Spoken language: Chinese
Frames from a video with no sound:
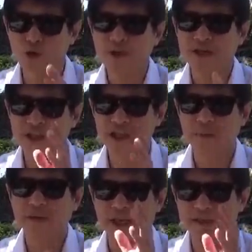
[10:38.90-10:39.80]
明习
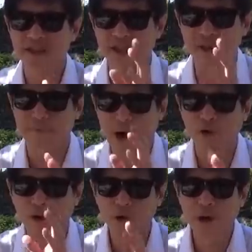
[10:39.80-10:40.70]
近平他自己的堡
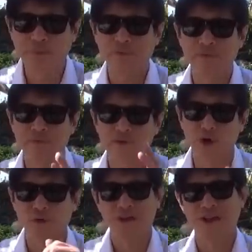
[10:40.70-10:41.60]
垒内部
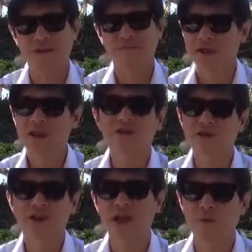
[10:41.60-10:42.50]
出了问题。这就
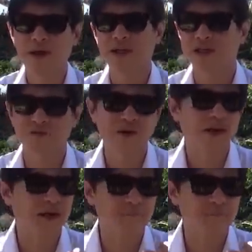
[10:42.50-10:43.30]
是向外界释放了一个